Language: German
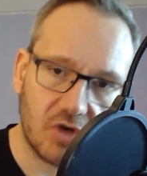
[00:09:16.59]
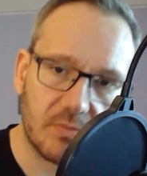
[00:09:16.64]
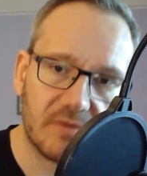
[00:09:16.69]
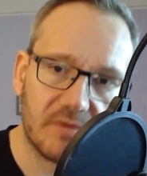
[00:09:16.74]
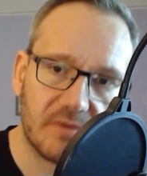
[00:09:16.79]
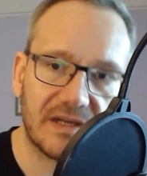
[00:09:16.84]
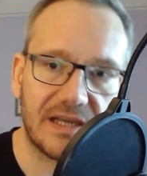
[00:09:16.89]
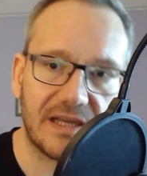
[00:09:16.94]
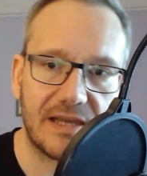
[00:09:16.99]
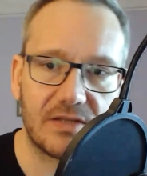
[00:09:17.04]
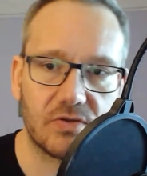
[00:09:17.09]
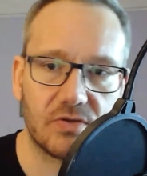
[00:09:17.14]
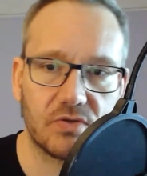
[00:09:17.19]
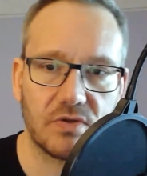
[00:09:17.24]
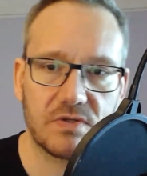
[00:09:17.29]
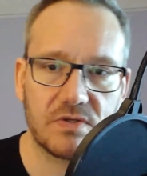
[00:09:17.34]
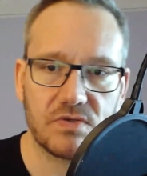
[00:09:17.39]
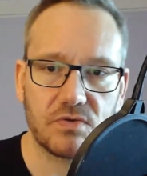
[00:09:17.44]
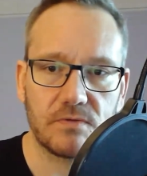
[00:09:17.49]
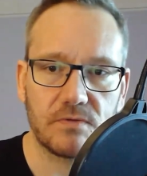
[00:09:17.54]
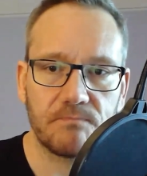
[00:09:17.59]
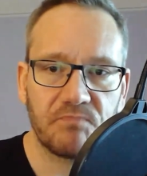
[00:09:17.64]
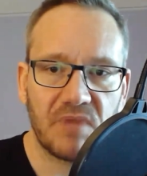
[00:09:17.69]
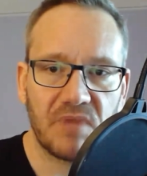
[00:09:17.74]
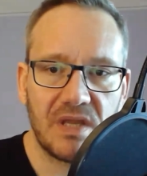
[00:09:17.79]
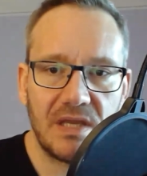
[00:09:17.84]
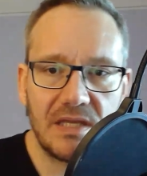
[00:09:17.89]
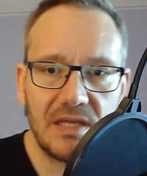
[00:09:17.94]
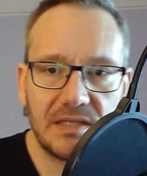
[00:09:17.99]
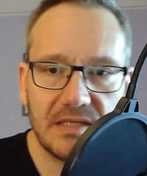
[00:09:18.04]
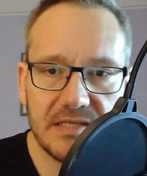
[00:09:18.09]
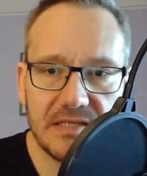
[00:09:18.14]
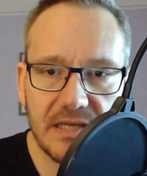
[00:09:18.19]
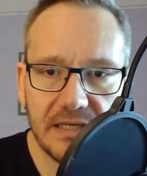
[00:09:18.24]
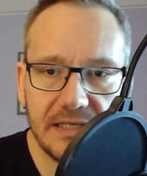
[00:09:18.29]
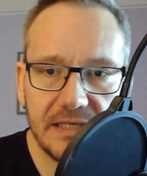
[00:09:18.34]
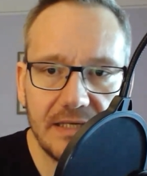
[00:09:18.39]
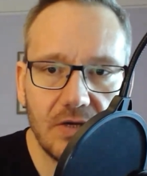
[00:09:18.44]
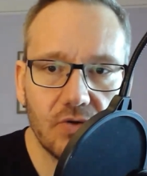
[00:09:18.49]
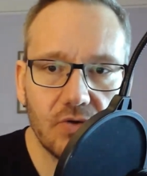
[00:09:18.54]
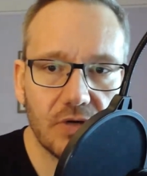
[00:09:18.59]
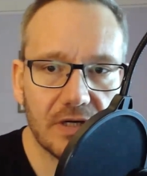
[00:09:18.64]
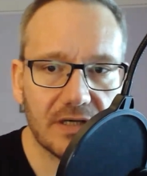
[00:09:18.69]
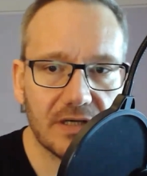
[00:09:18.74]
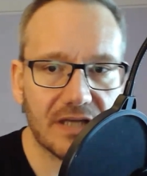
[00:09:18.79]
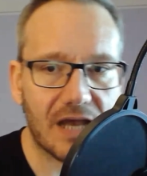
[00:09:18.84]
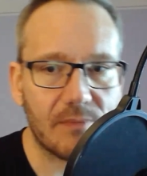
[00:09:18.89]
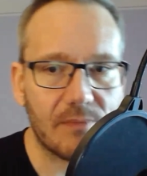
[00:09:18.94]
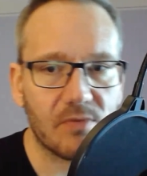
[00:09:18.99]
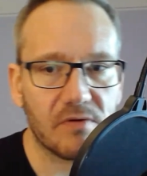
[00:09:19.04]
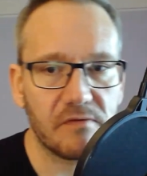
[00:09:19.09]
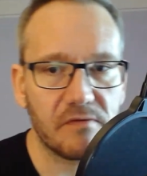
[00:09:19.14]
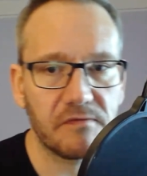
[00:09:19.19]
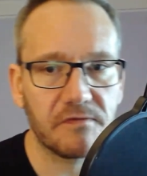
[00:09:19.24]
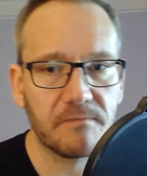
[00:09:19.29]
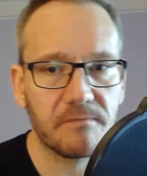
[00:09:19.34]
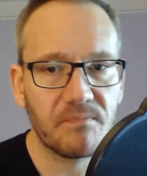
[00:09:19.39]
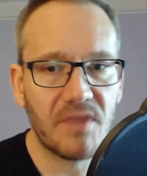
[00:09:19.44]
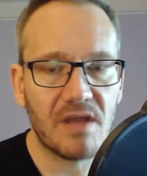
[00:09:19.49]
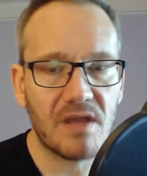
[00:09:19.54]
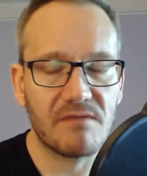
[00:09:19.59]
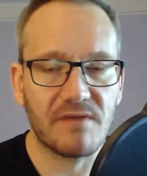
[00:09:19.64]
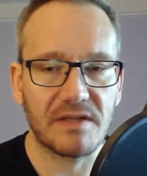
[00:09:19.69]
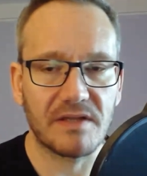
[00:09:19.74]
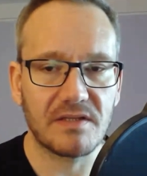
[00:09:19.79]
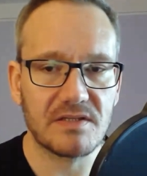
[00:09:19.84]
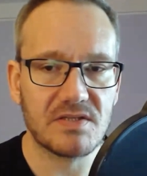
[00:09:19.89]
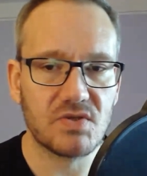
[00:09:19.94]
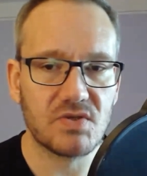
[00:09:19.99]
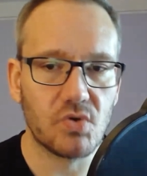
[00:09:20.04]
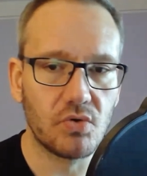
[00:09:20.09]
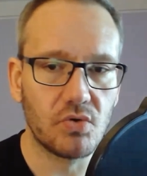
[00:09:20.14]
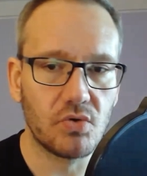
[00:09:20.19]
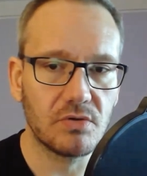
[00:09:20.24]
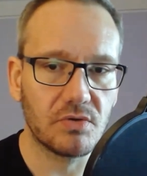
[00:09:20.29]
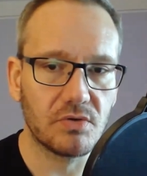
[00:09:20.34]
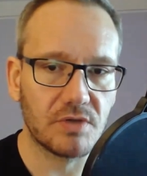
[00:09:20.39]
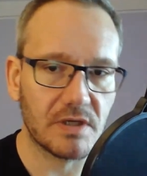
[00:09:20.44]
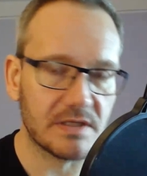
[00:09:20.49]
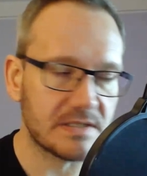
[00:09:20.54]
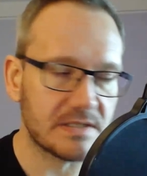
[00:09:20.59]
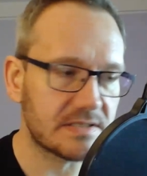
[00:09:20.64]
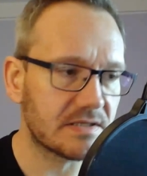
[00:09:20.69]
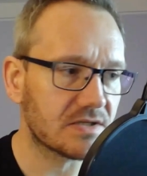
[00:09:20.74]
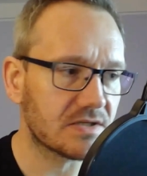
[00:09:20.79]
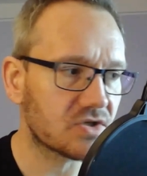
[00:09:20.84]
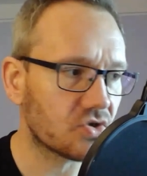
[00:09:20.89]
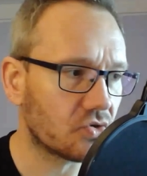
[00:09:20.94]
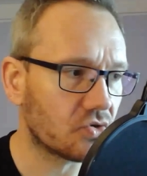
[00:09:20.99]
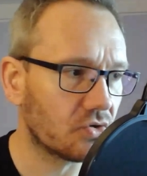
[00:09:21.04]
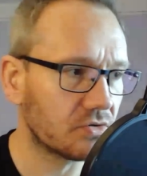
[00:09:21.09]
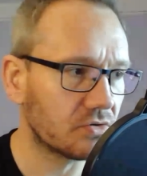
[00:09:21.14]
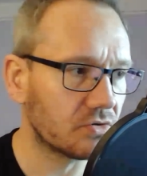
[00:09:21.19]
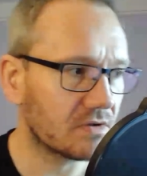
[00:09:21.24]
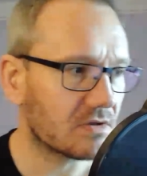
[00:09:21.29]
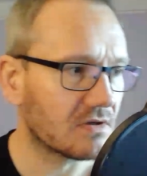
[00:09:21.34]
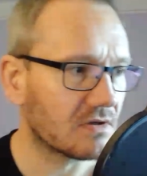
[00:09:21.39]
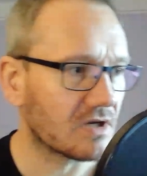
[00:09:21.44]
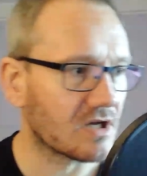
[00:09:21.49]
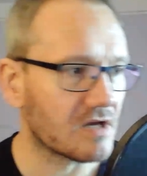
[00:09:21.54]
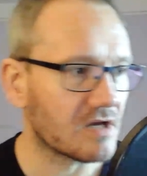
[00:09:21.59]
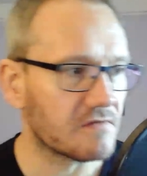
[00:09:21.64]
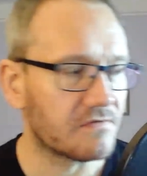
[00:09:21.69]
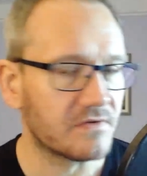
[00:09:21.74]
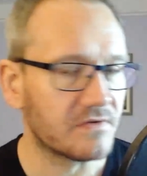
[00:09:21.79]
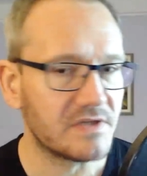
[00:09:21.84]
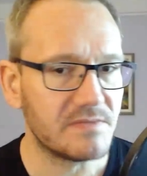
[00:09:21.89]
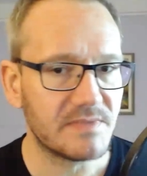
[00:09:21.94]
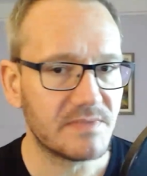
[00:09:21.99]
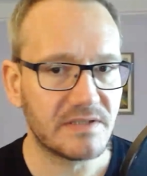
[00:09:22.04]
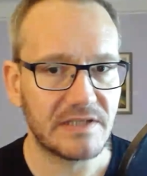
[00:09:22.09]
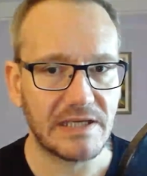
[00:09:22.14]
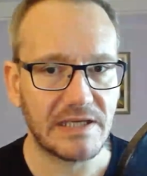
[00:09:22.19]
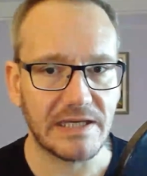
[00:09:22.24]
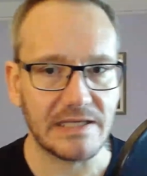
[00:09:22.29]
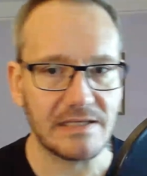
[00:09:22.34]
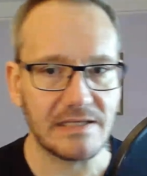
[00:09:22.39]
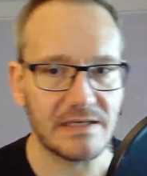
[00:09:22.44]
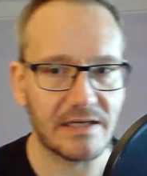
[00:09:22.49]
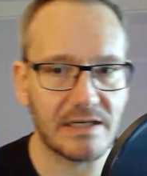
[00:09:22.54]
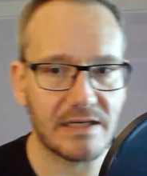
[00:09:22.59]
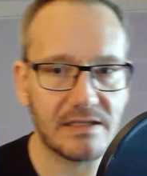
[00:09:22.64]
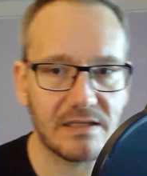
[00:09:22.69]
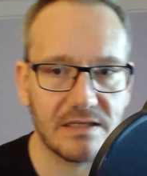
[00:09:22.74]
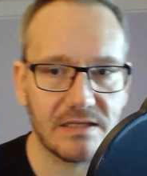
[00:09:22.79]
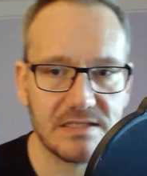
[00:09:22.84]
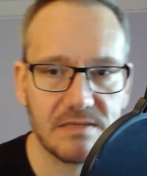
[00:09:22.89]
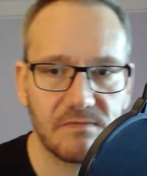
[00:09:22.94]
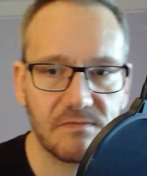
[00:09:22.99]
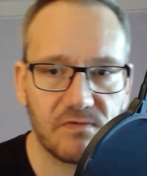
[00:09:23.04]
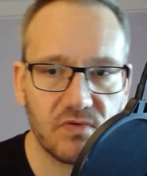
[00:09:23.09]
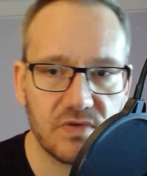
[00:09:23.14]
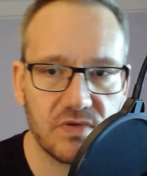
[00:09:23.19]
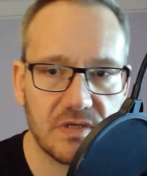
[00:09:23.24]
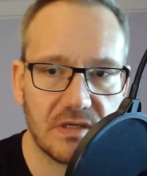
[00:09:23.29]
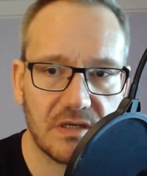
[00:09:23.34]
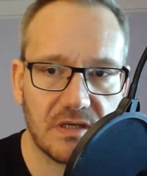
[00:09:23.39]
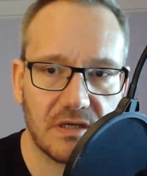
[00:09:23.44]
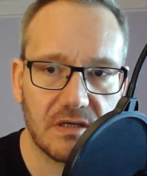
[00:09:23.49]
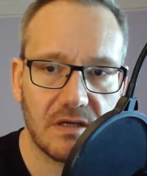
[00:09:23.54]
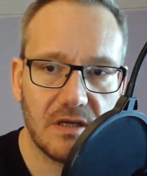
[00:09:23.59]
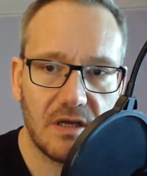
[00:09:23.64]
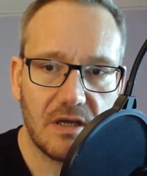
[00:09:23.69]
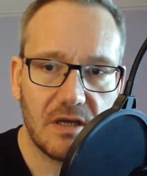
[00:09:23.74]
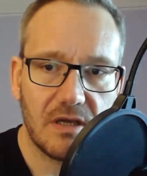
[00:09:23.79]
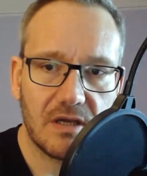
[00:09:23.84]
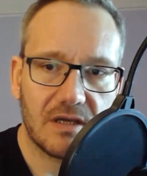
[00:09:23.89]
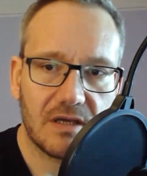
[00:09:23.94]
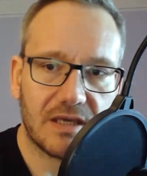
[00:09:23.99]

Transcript: Da kommen wir aber gleich noch dazu. Dieser Igor Gamow war der Sohn oder ist der Sohn äh, von niemand Geringeren als dem Physiker